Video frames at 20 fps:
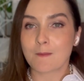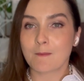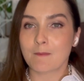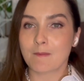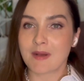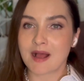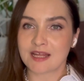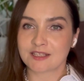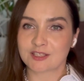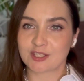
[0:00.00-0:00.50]

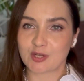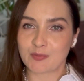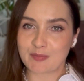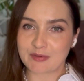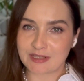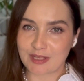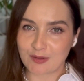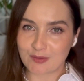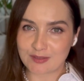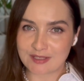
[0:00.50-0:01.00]
Манго
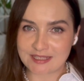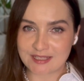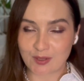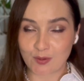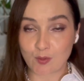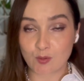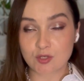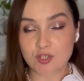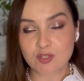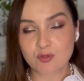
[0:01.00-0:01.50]
придает здесь
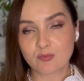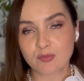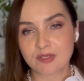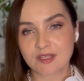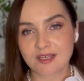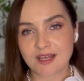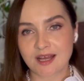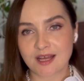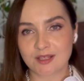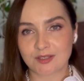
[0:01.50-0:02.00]
такую очень
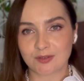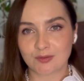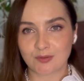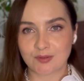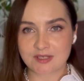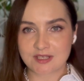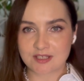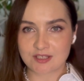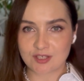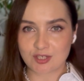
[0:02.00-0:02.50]
приятную
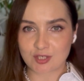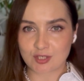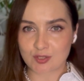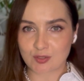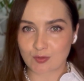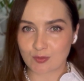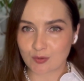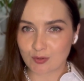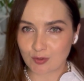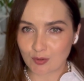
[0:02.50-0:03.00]

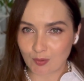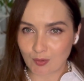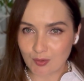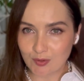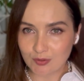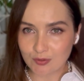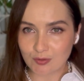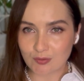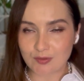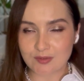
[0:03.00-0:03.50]
экзотическую
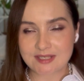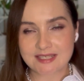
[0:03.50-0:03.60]
нотку.